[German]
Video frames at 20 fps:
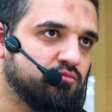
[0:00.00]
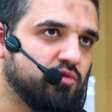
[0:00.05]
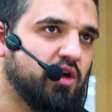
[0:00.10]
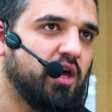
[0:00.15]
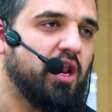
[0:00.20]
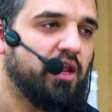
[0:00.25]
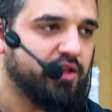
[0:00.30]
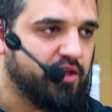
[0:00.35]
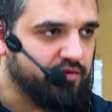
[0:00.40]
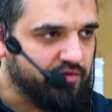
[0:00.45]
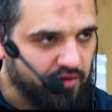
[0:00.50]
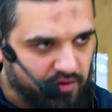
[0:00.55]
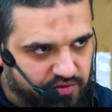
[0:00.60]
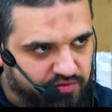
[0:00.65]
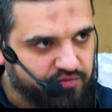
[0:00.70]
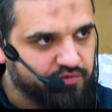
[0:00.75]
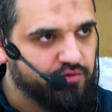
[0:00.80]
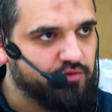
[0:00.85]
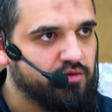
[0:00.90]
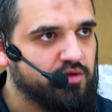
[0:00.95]
Relativ
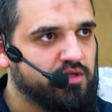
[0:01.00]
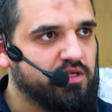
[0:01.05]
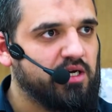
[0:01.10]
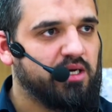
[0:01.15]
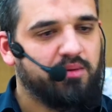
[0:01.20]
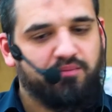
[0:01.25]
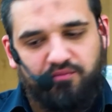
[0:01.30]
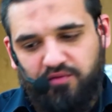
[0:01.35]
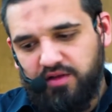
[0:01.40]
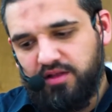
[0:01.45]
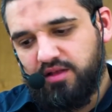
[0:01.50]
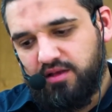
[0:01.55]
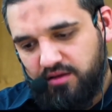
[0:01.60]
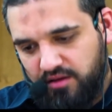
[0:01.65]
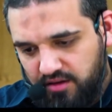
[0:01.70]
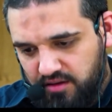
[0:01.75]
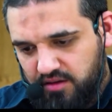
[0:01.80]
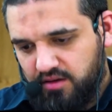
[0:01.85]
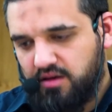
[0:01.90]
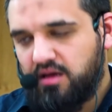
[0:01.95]
ausführlich haben wir
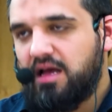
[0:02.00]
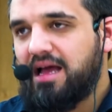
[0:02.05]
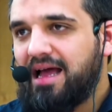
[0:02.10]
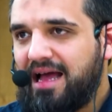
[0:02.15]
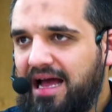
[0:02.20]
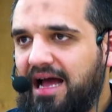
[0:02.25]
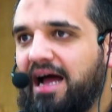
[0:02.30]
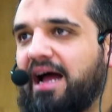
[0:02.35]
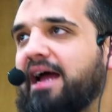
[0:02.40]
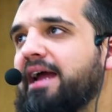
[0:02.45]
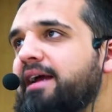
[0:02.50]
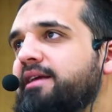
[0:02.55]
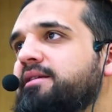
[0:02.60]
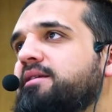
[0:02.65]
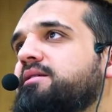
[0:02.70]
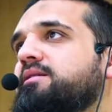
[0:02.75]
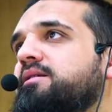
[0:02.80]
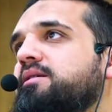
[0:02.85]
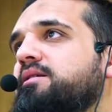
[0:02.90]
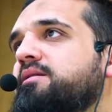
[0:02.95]
die
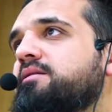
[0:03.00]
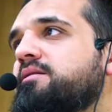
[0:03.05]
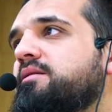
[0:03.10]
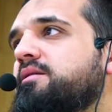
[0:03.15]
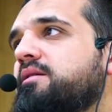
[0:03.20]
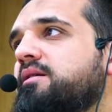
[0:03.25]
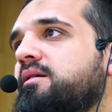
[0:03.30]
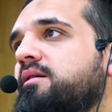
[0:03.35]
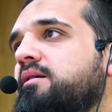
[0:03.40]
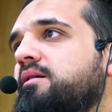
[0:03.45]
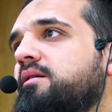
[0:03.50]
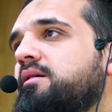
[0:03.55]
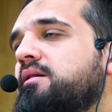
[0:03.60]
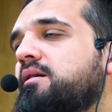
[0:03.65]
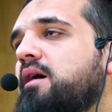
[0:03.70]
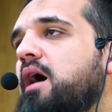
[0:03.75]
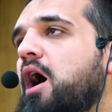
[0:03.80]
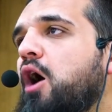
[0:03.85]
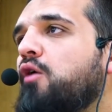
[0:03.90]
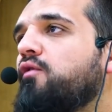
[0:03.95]
Ereignisse
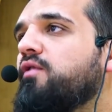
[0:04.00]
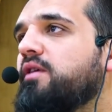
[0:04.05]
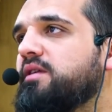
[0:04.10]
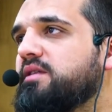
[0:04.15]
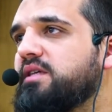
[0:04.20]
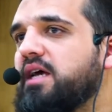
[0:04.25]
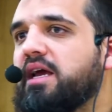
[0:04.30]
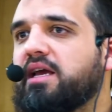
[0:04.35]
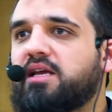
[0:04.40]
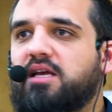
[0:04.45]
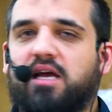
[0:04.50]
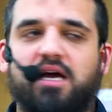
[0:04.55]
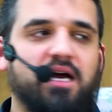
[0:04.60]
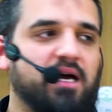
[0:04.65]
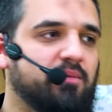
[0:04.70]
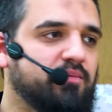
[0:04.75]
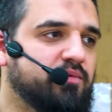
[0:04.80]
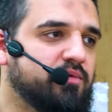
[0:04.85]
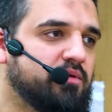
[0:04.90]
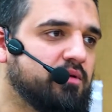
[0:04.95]
aufgezeigt
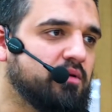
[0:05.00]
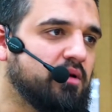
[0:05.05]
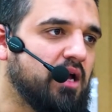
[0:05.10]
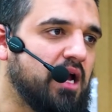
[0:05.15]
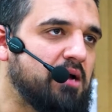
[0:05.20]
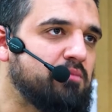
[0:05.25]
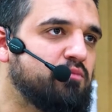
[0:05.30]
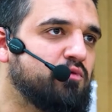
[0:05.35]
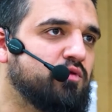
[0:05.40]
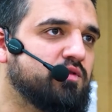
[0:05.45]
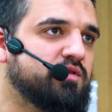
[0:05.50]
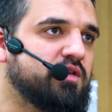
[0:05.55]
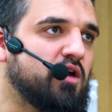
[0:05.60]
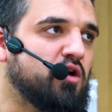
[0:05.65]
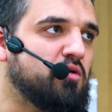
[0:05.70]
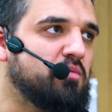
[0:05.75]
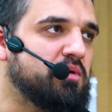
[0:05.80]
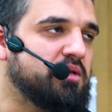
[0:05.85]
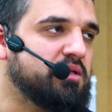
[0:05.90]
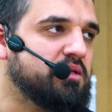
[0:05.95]
gehabt, haben uns
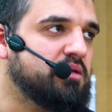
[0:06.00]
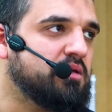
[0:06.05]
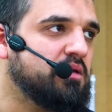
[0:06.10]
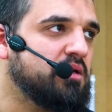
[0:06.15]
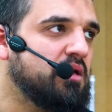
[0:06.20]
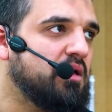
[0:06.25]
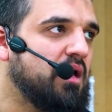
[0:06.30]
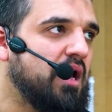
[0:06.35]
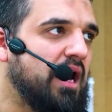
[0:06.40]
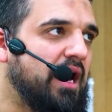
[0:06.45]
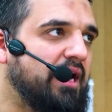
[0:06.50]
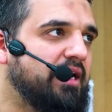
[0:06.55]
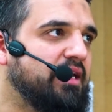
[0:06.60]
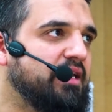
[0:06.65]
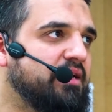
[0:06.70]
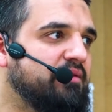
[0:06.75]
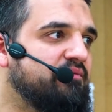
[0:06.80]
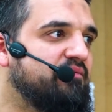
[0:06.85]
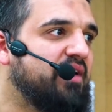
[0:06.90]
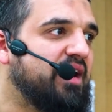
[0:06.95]
auch mit
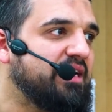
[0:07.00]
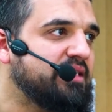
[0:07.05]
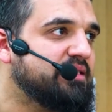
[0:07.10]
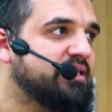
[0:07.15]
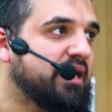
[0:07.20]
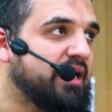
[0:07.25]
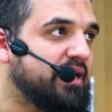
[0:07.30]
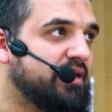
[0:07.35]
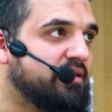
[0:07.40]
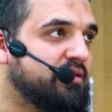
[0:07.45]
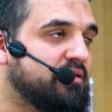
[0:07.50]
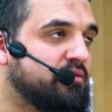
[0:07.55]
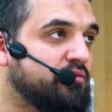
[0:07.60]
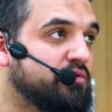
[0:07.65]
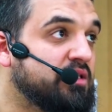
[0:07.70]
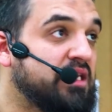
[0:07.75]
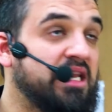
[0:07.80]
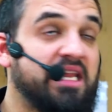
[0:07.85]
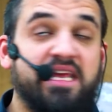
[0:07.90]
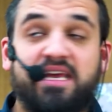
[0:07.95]
einigen Weisheiten
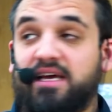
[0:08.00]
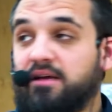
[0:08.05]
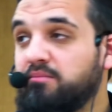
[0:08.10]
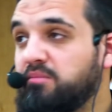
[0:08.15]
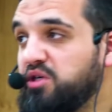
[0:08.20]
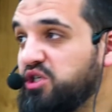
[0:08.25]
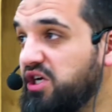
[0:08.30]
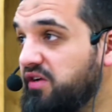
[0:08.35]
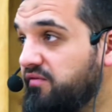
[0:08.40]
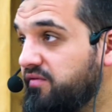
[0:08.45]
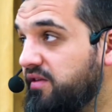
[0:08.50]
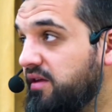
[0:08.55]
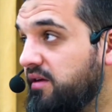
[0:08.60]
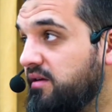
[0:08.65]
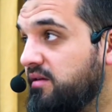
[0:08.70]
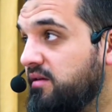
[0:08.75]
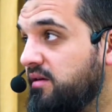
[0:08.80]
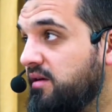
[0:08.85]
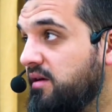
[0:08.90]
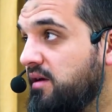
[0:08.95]
und Lehren
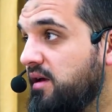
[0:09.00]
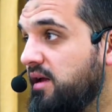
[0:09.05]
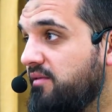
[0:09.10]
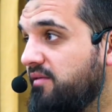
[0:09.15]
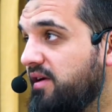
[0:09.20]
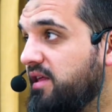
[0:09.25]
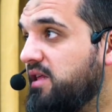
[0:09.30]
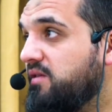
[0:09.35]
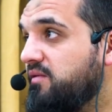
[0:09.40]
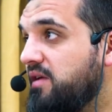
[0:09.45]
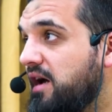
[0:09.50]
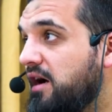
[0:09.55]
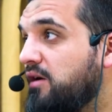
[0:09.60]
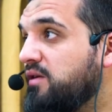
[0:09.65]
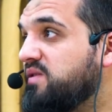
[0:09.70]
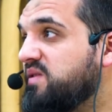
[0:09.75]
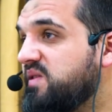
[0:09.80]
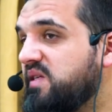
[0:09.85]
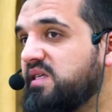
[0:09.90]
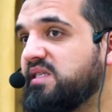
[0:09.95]
beschäftigt, welche wir
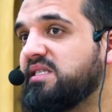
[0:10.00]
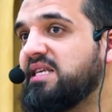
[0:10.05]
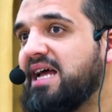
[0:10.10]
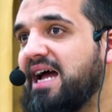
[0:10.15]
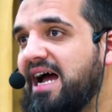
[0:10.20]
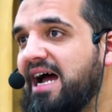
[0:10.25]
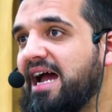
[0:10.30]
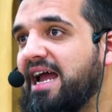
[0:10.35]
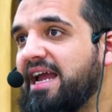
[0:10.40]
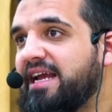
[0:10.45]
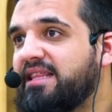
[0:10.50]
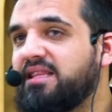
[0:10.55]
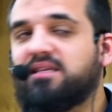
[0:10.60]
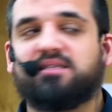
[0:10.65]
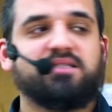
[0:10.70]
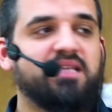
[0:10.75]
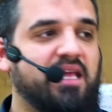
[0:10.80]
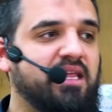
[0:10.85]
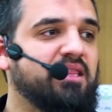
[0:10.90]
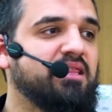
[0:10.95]
aus diesen
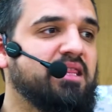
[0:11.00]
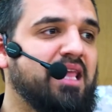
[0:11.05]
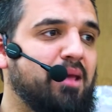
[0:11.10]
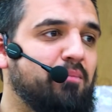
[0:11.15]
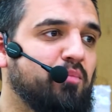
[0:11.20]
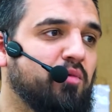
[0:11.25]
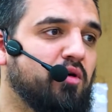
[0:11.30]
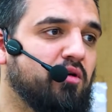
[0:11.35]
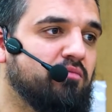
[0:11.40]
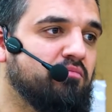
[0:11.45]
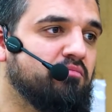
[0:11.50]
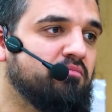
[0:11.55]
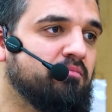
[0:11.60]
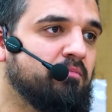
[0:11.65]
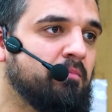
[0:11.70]
Ereignissen entnehmen können.